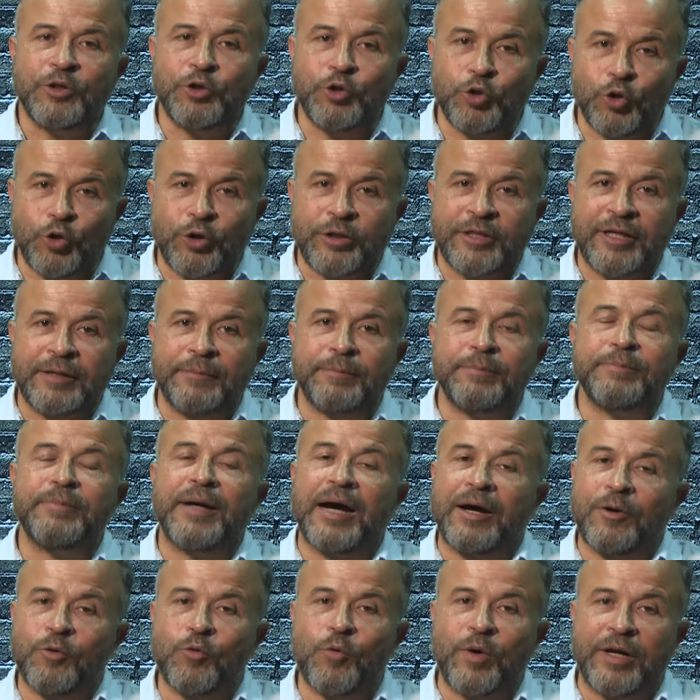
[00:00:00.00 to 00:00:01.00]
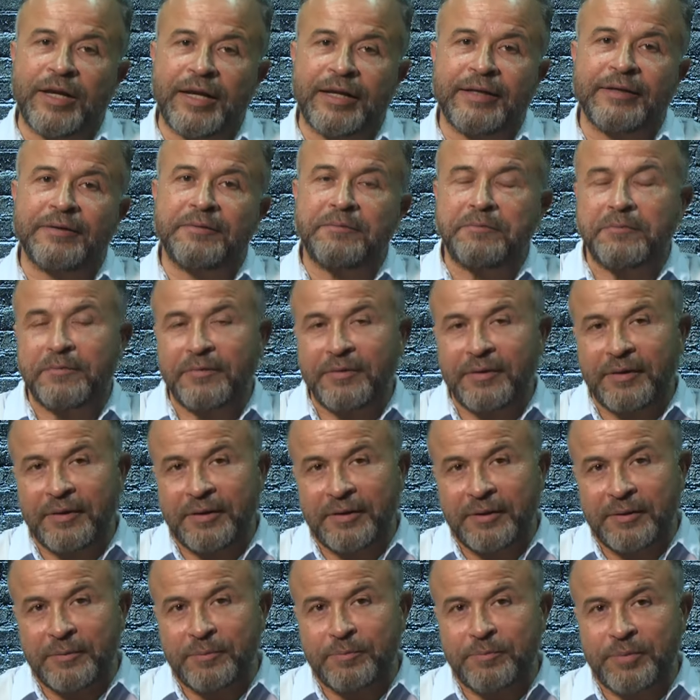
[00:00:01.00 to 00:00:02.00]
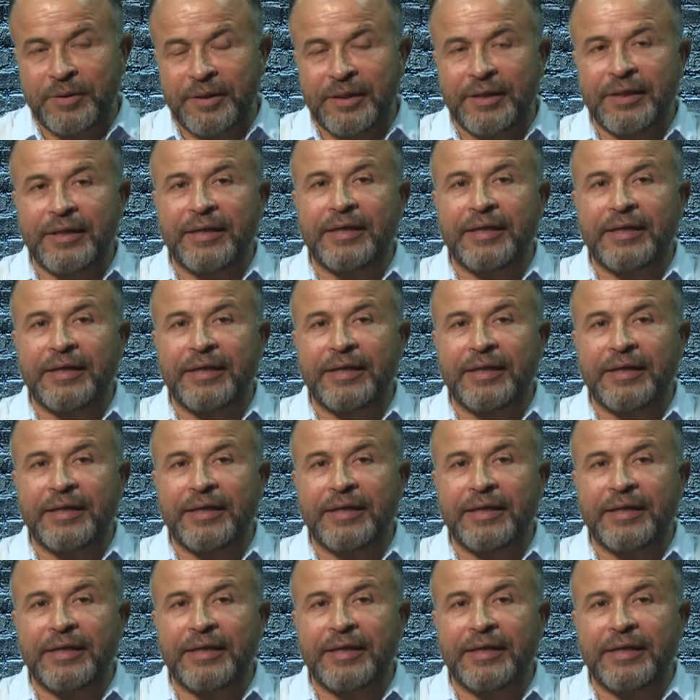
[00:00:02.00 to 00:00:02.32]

يكتب اولا ب